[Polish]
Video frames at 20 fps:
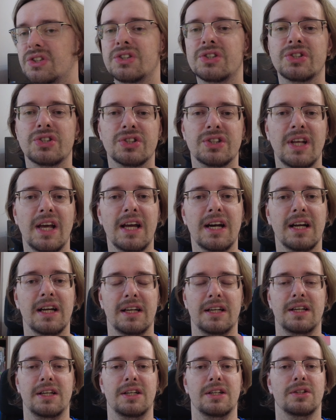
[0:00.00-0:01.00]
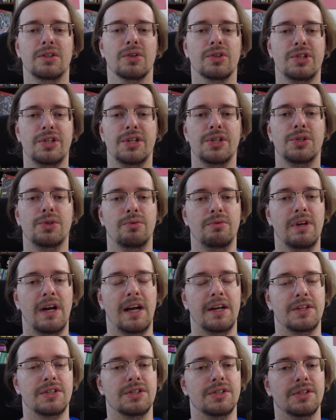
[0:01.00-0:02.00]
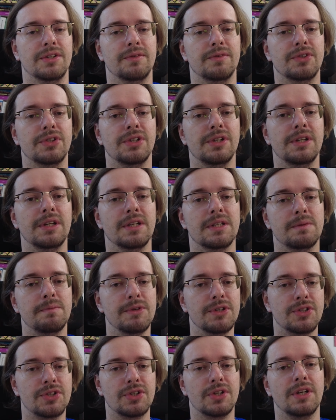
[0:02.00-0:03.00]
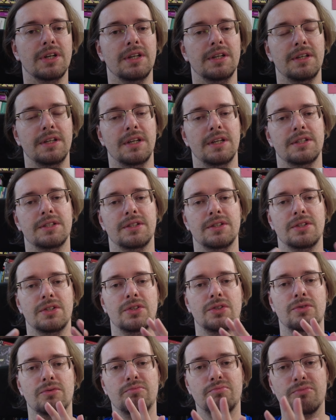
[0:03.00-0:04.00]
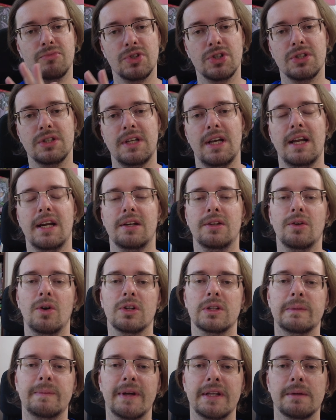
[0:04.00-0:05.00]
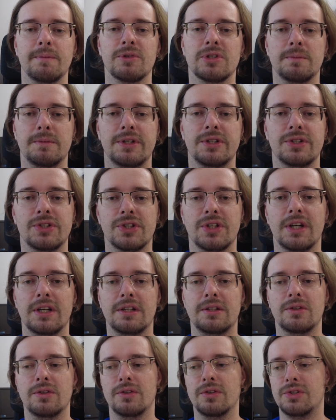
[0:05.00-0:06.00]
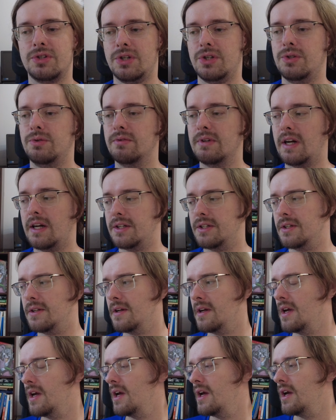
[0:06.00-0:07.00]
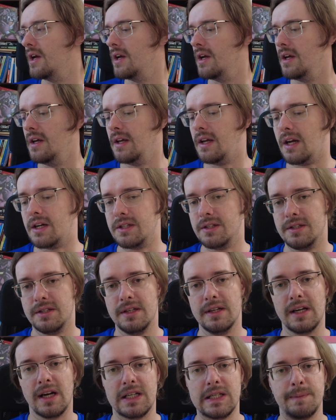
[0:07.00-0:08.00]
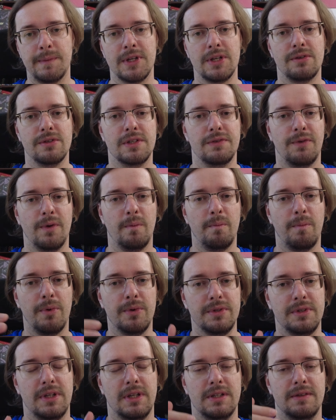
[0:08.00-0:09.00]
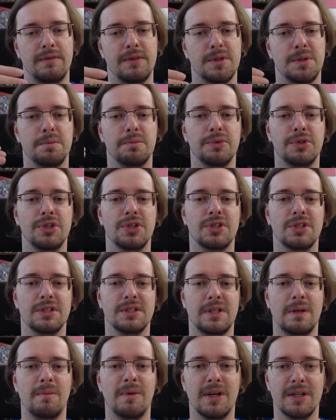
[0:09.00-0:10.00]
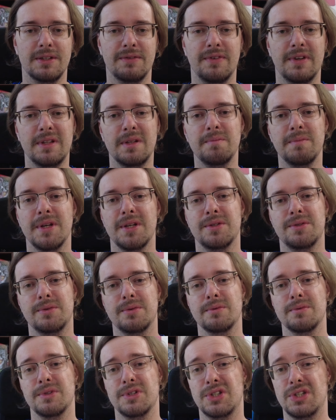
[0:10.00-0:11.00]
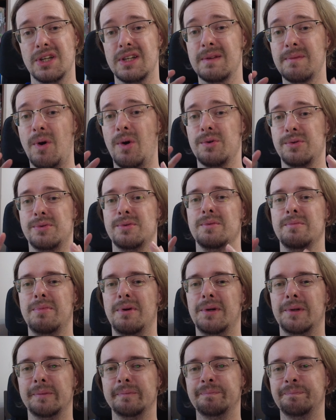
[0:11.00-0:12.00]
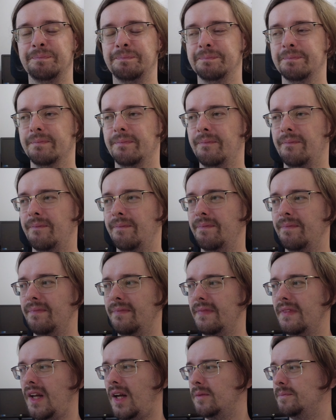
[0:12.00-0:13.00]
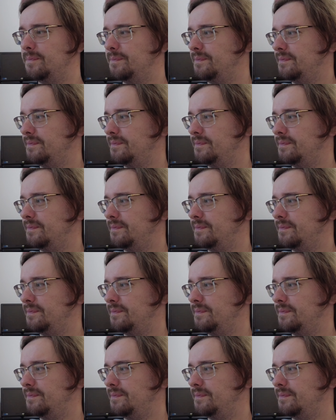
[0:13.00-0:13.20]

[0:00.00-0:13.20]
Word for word: 4 do 6 graczy, czyli jest mistrz gry i jest 4, no od biedy może być 3 do 6 graczy. I każdy z tych graczy ma jakąś swoją postać, więc musisz zebrać w jednym miejscu 7 osób. Mm.